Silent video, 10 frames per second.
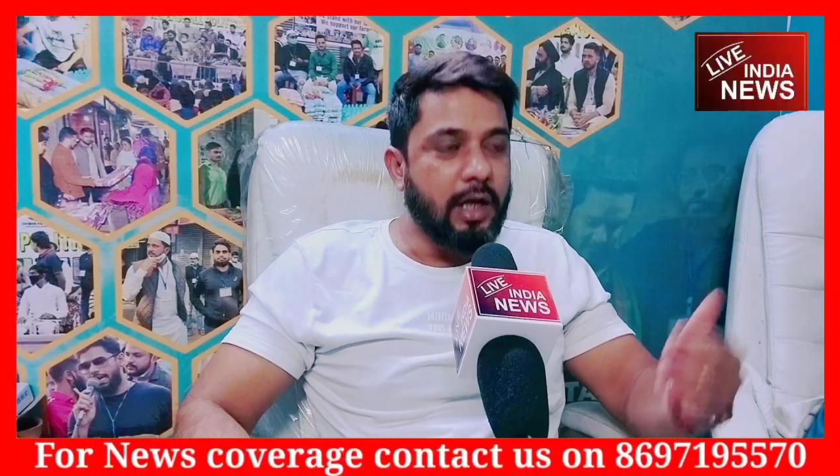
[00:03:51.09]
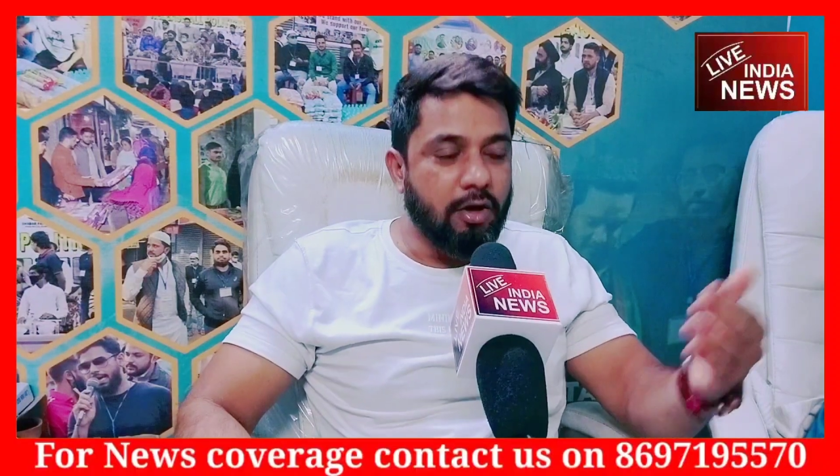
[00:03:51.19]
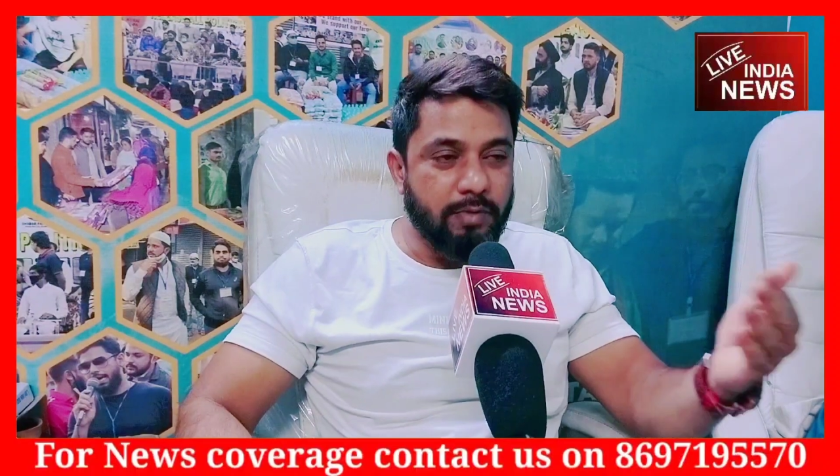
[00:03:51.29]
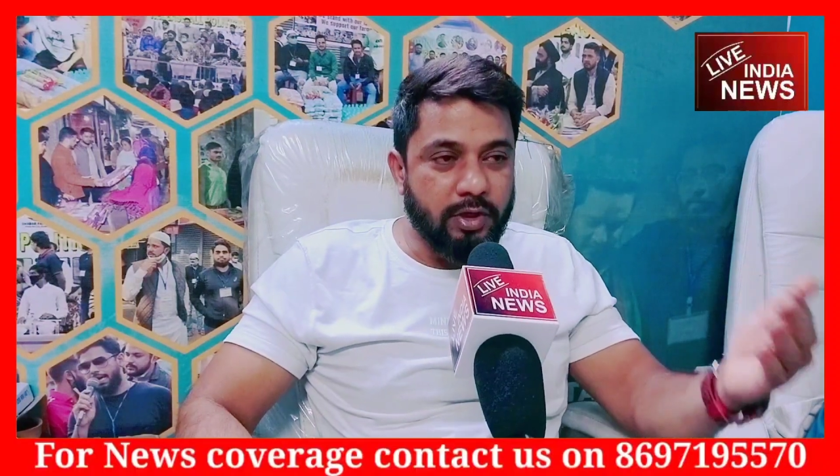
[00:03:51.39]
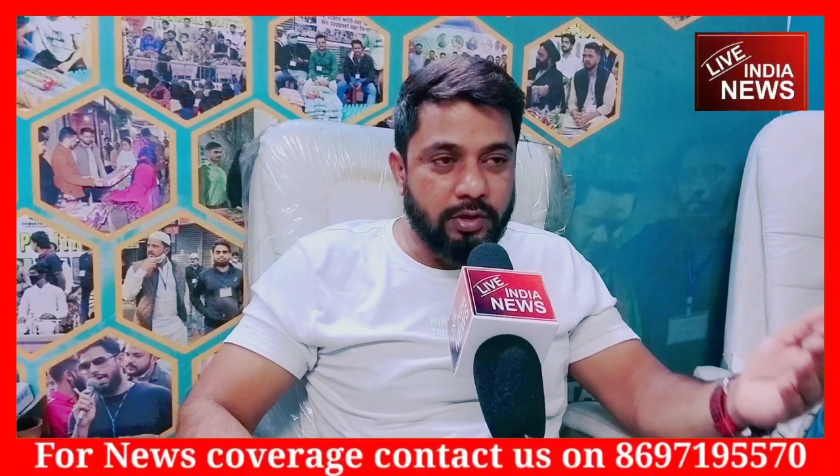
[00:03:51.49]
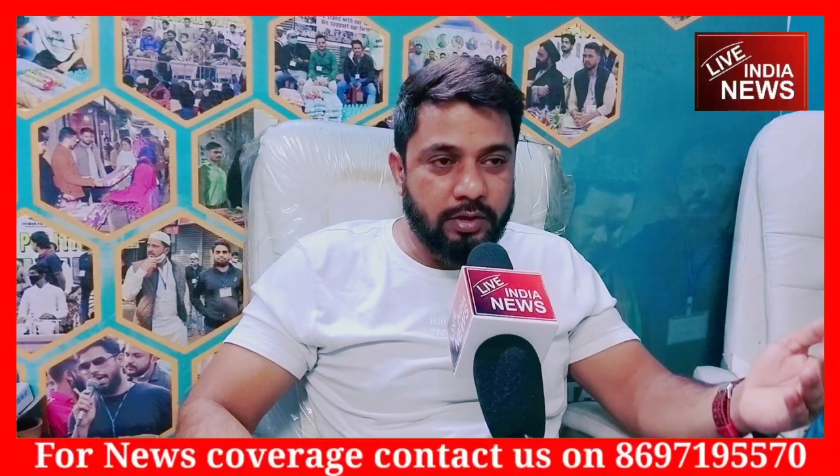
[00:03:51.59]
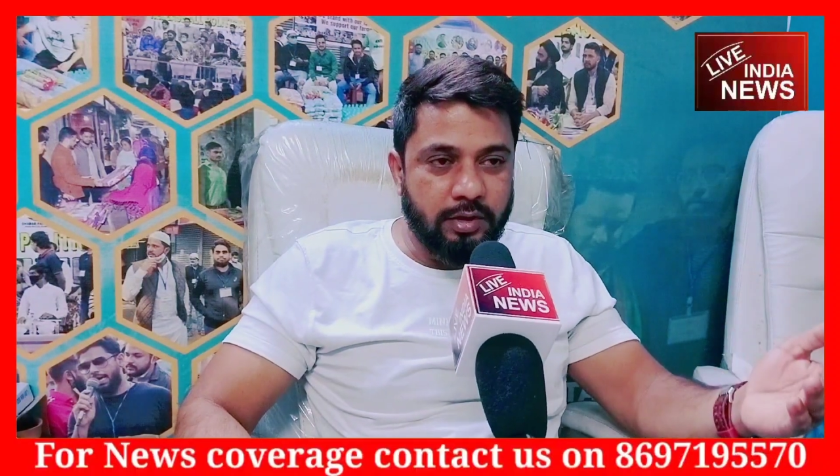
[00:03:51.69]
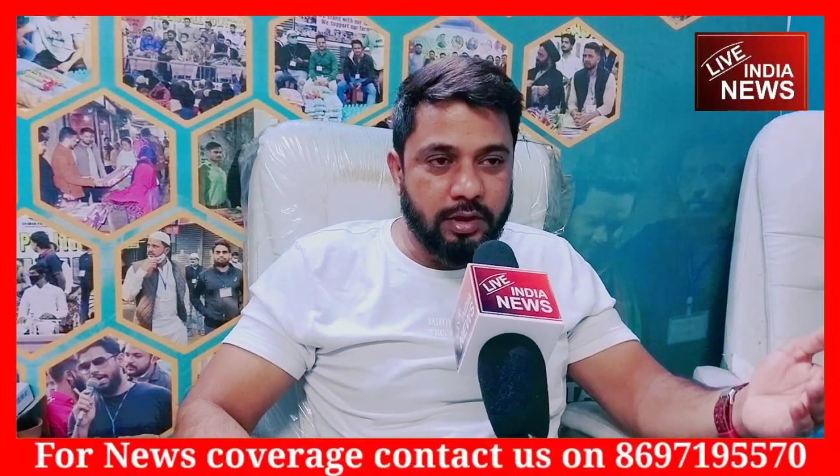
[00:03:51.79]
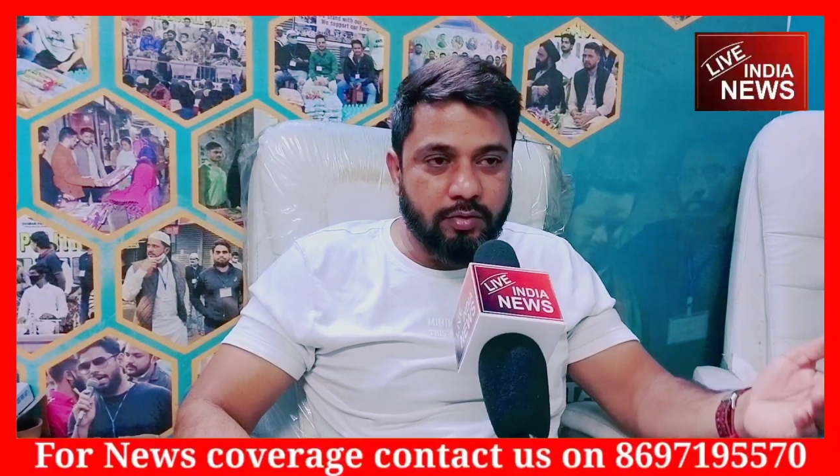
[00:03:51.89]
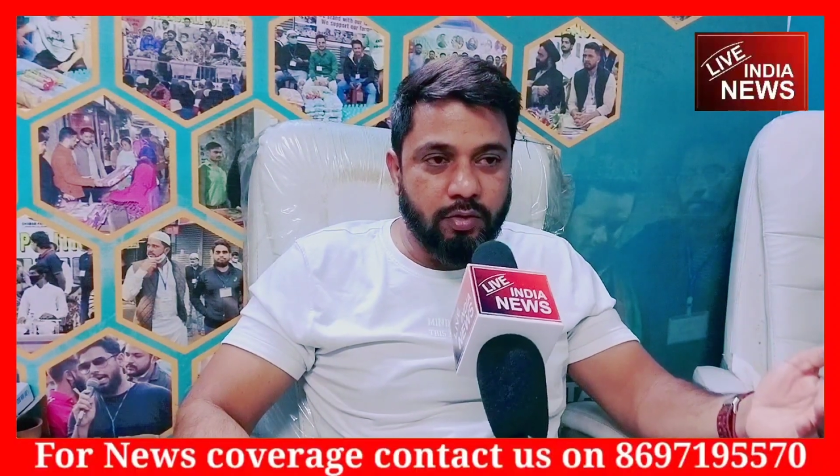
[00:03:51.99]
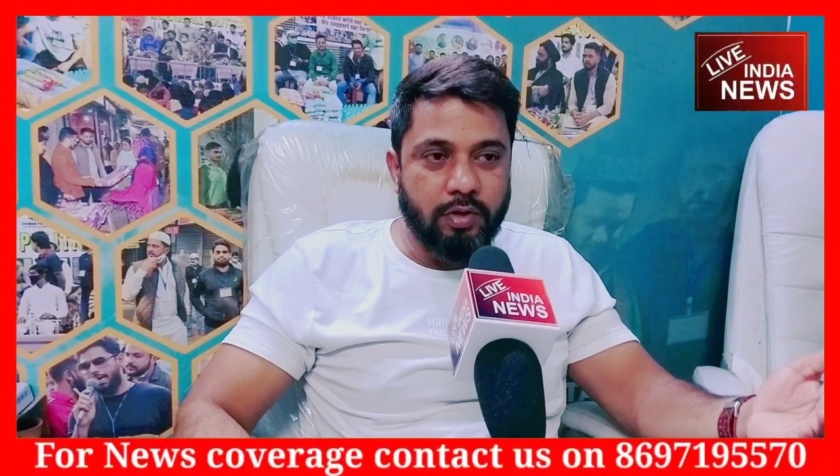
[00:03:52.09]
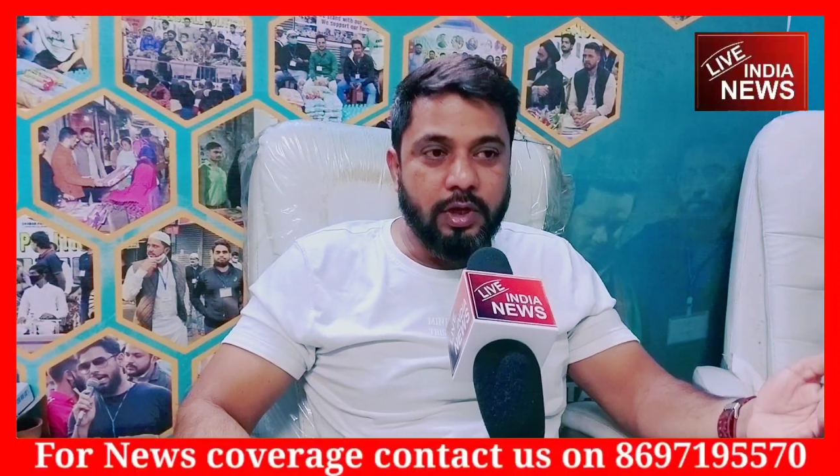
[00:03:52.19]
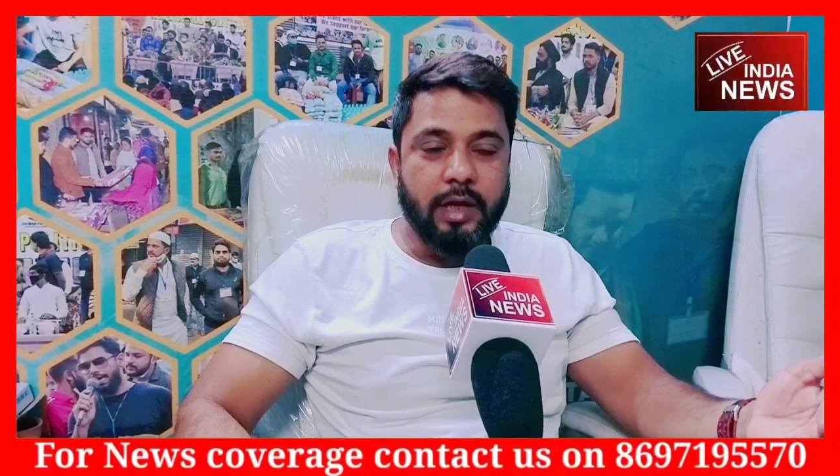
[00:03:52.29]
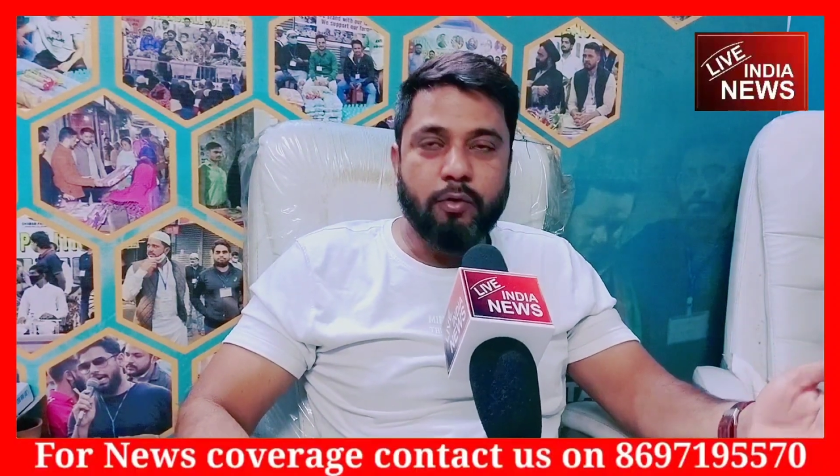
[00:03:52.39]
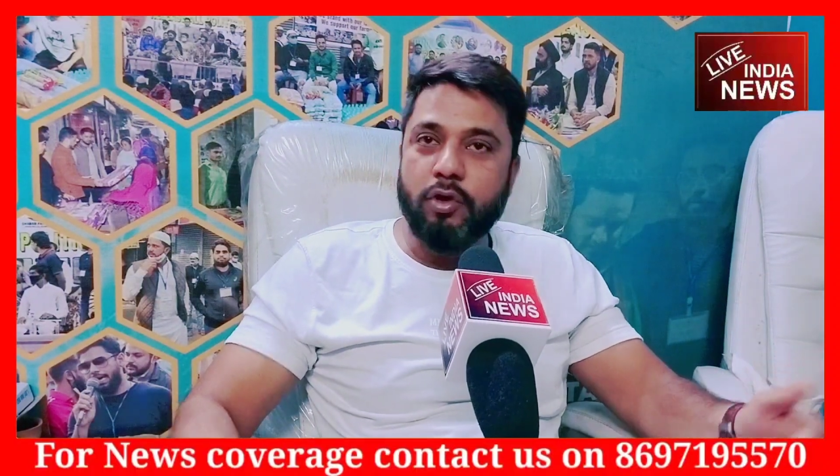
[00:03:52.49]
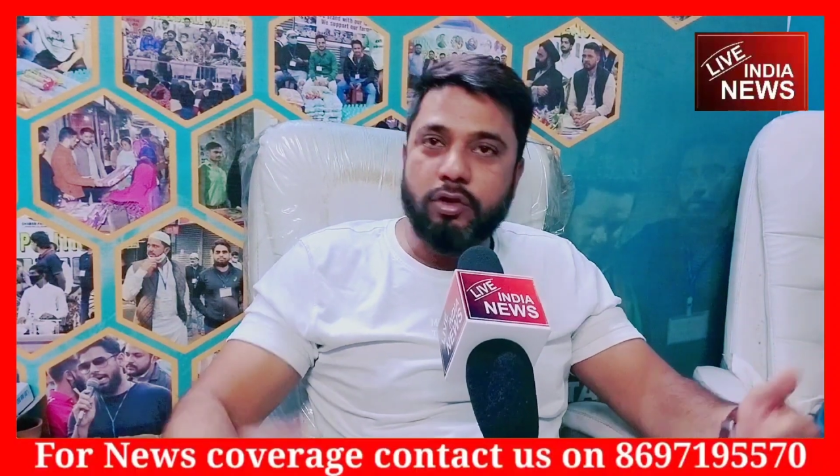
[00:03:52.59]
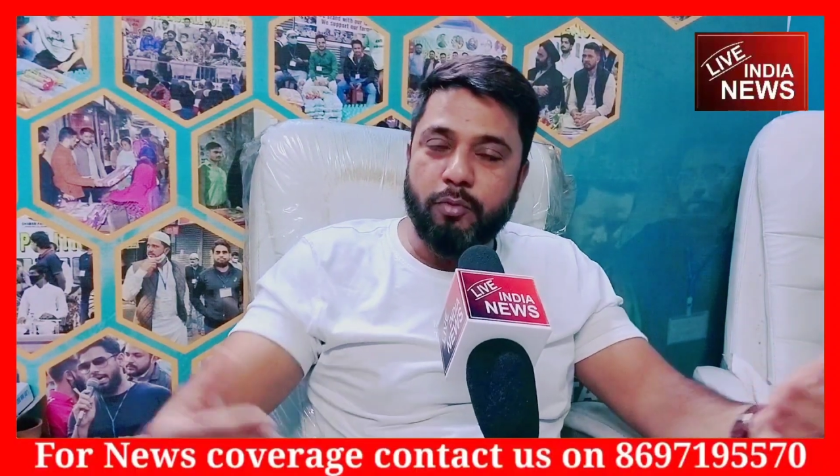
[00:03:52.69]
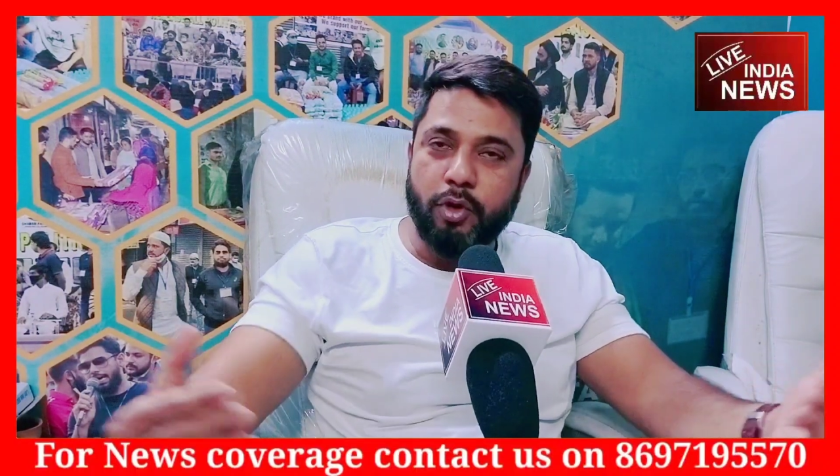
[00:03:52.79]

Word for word: घरों में जिसको कोई